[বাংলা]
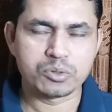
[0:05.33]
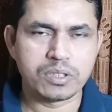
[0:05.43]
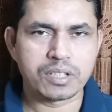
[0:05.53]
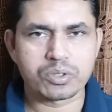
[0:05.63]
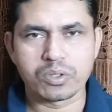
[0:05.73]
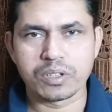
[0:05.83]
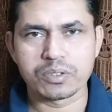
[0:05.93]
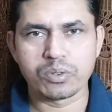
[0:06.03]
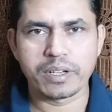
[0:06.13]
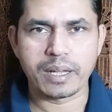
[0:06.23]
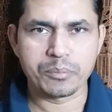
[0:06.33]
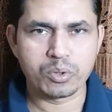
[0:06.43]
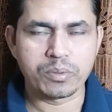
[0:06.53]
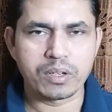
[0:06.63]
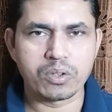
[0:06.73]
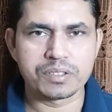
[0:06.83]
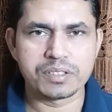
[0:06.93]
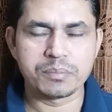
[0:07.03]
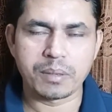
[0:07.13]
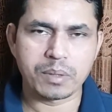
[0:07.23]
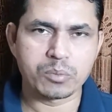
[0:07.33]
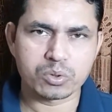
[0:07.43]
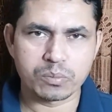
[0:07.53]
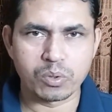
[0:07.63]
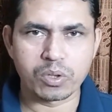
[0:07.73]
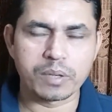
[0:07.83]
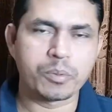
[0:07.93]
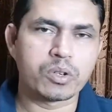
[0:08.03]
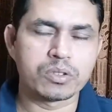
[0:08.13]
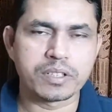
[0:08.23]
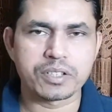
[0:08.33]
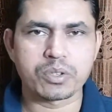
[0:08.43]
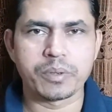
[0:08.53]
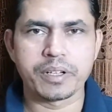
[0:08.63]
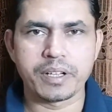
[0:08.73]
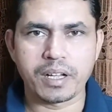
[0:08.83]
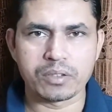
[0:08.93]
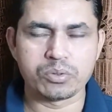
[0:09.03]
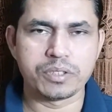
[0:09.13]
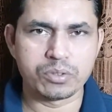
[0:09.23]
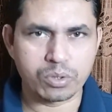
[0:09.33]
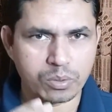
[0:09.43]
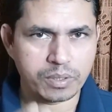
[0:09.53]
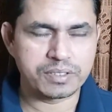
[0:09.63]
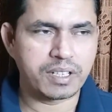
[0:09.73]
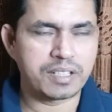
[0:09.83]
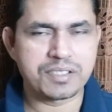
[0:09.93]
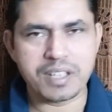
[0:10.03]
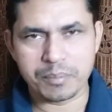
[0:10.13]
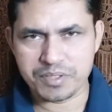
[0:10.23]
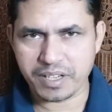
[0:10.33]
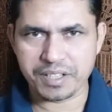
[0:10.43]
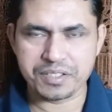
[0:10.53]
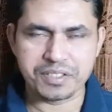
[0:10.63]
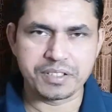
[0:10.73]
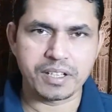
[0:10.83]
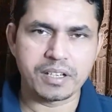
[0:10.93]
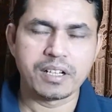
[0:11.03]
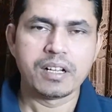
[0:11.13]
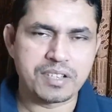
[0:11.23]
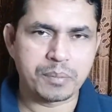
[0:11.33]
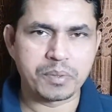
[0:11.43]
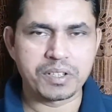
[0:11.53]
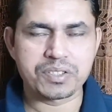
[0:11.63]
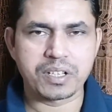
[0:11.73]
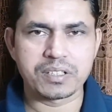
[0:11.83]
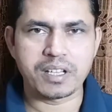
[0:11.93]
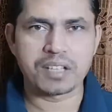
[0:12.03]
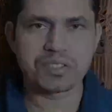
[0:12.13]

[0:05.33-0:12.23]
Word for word: আলহামদুলিল্লাহ সকলের দোয়ায় আমিও ভালো আছি মামা মোটো ব্লগের পক্ষ থেকে সবাইকে আন্তরিক ধন্যবাদ জানাচ্ছি আমি জাকির শিকদার আছি আপনাদের সাথে